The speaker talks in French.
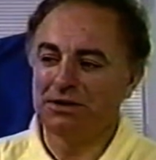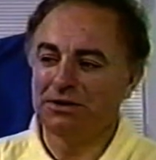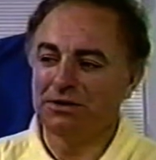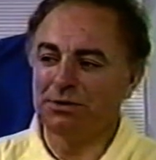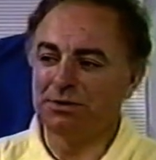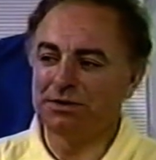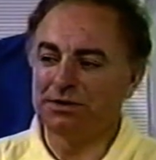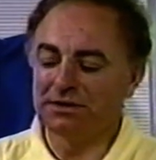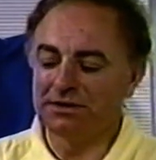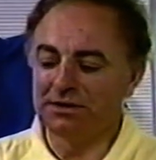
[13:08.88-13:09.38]

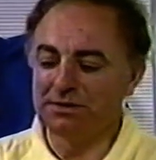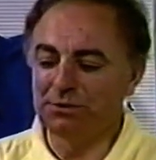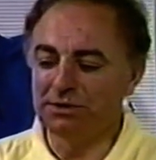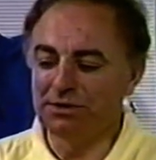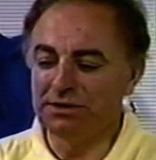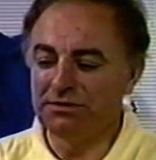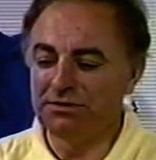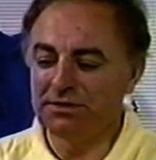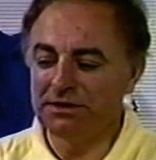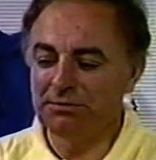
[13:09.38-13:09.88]
ont été
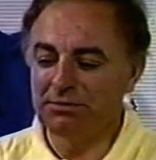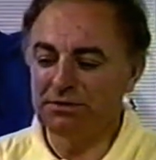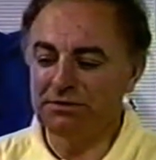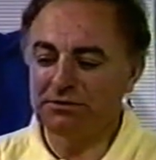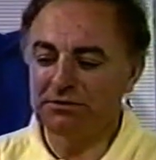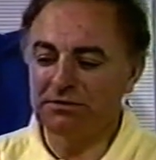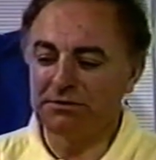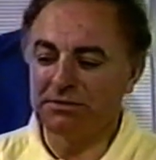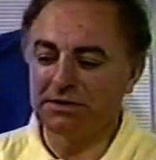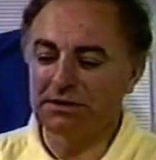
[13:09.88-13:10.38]
modifiées,
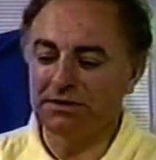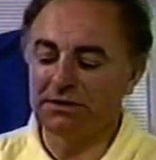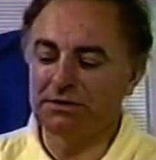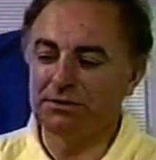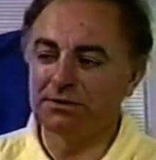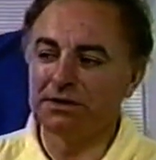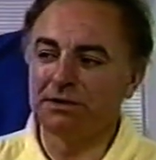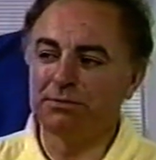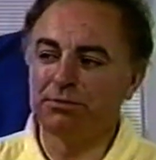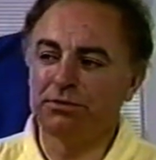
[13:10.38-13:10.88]
puisque maintenant
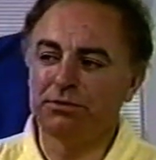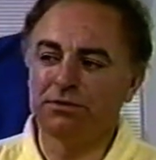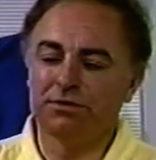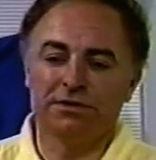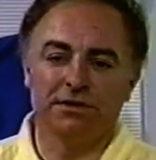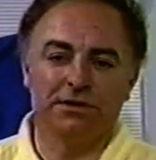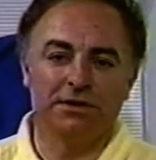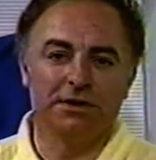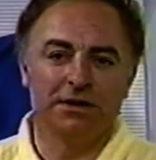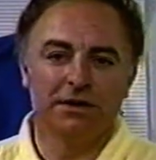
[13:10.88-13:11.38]
on n'a plus
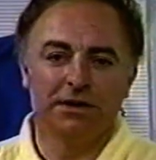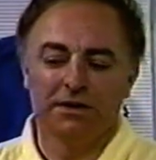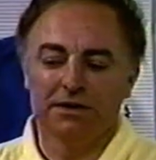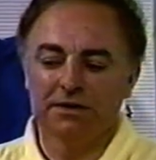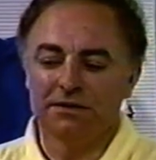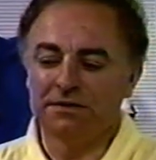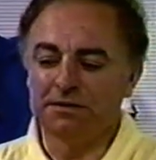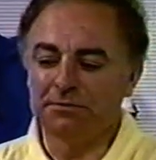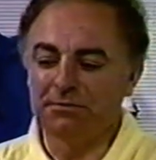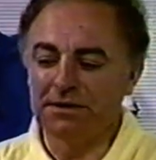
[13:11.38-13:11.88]

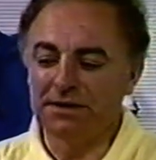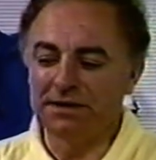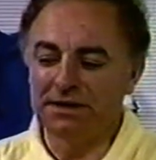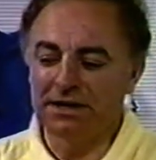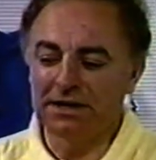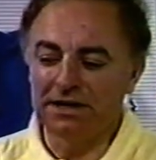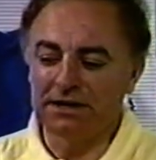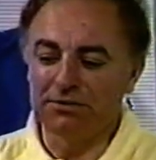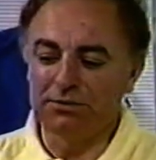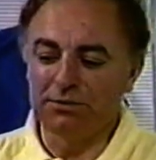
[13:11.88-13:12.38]
ces,
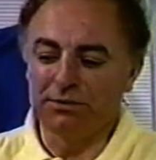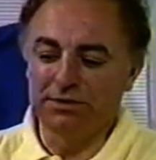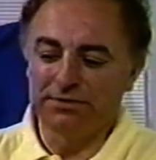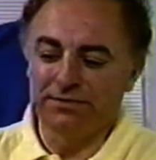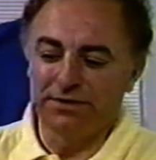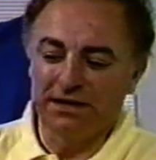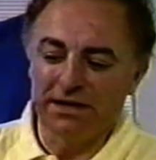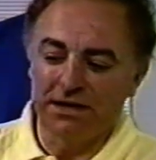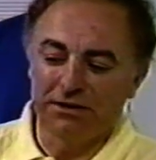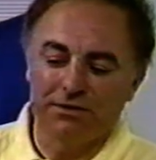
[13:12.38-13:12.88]
pédales où il
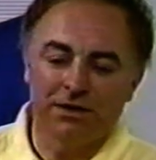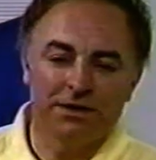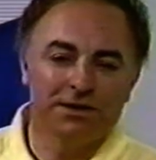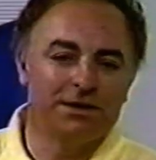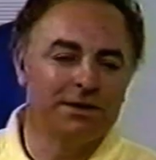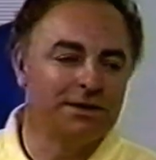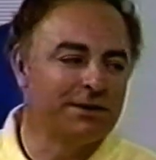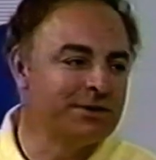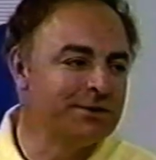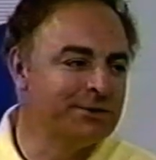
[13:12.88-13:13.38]
fallait avoir
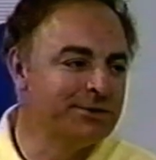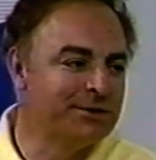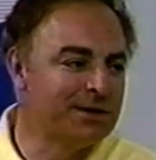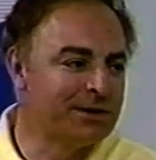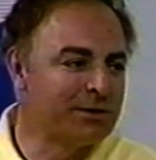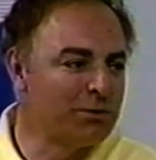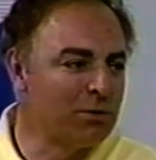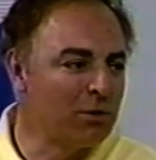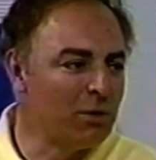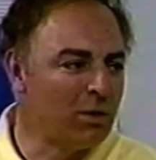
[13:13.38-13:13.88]
des,
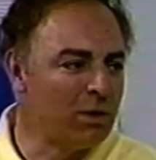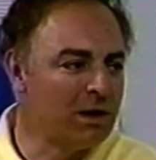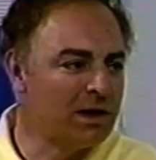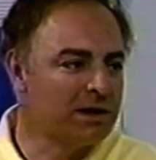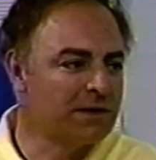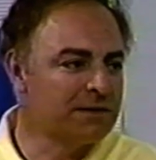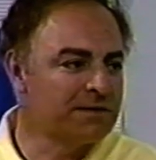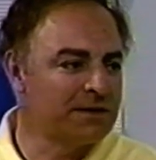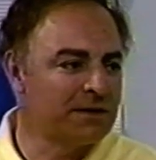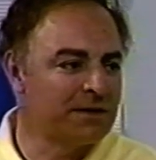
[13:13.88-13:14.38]

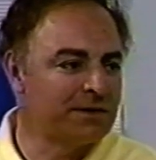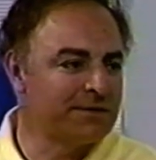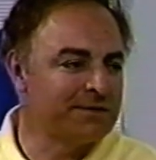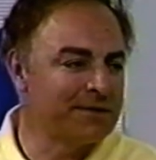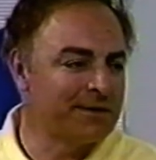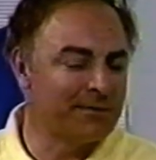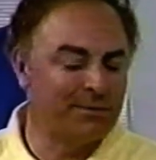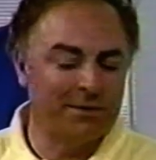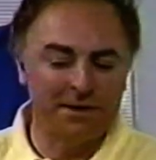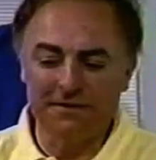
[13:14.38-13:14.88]
courroies, mhm.
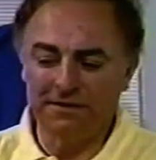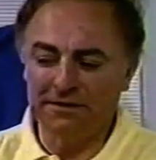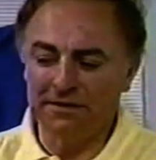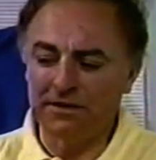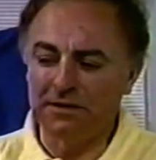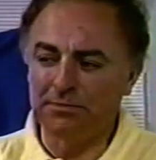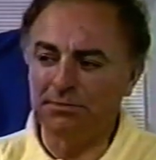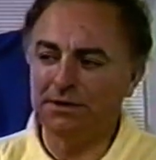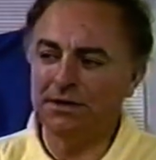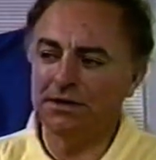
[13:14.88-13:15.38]
ça, blessait
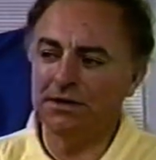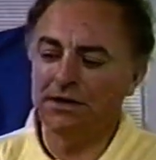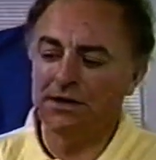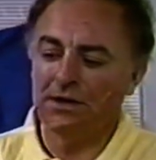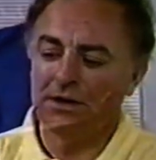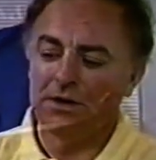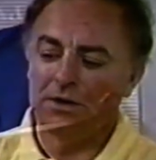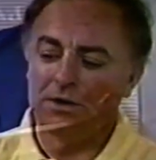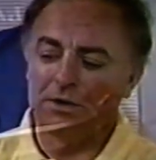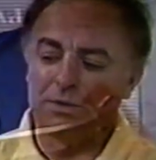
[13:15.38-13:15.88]
les pieds.
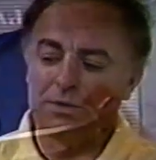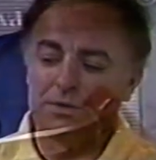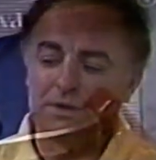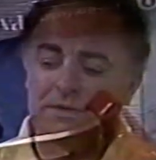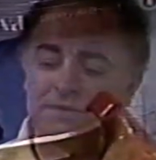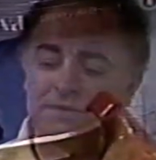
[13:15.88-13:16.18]
On a